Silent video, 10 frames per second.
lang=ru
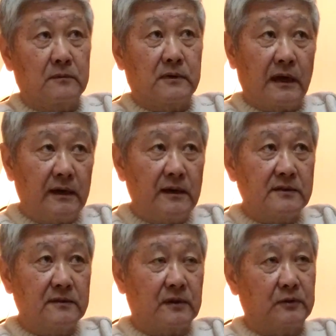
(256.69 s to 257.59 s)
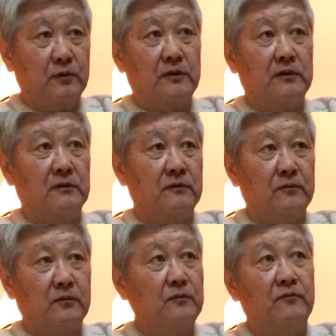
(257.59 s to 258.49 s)
корейцев, которые
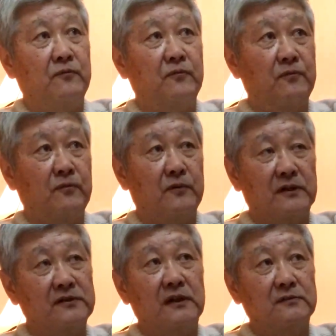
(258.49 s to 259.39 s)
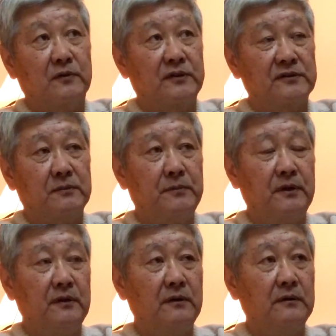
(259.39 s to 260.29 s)
ну, рассказывают о
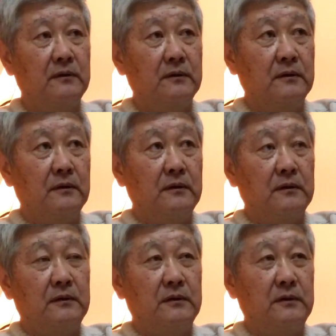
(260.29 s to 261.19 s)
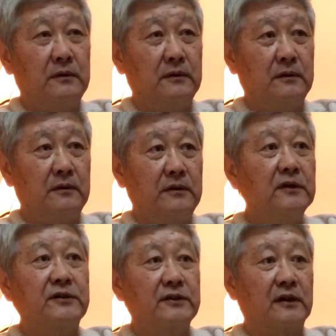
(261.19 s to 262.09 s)
себе, и
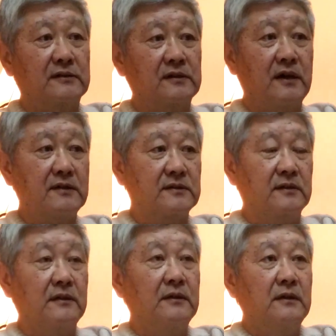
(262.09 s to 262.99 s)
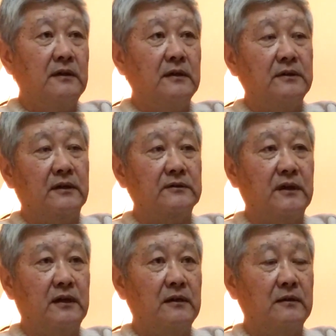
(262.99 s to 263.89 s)
их не рассказы
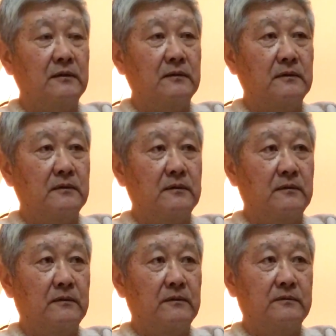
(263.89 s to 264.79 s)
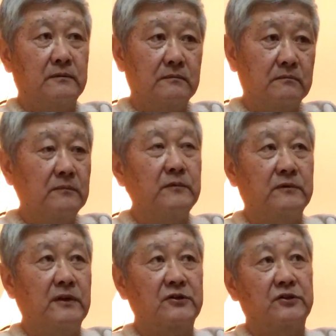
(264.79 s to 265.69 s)
иногда, ну
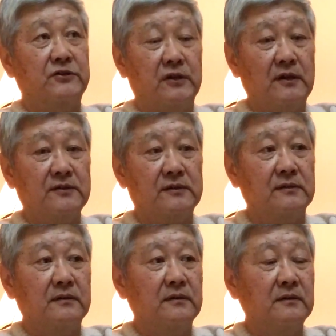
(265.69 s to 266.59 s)
и даже часто,